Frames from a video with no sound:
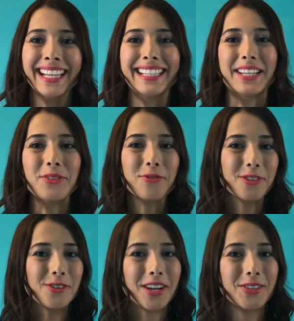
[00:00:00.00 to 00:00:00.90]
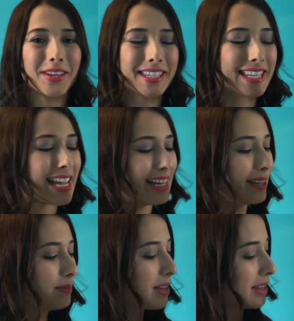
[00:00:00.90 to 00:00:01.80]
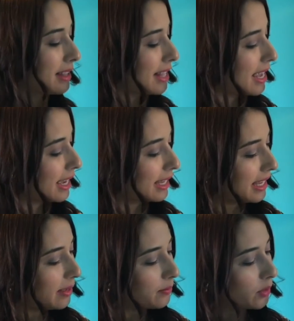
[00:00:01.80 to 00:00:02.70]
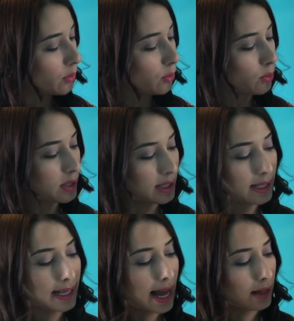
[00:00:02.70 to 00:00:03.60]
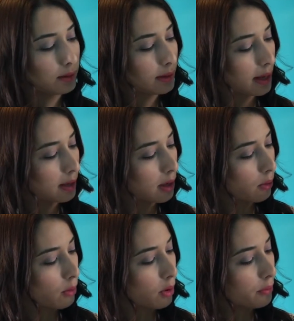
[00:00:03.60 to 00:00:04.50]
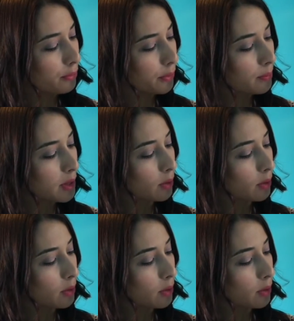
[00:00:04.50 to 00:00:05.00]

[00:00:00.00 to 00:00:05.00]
Nas configurações dele, tem aqui o desligado, né, que é o off,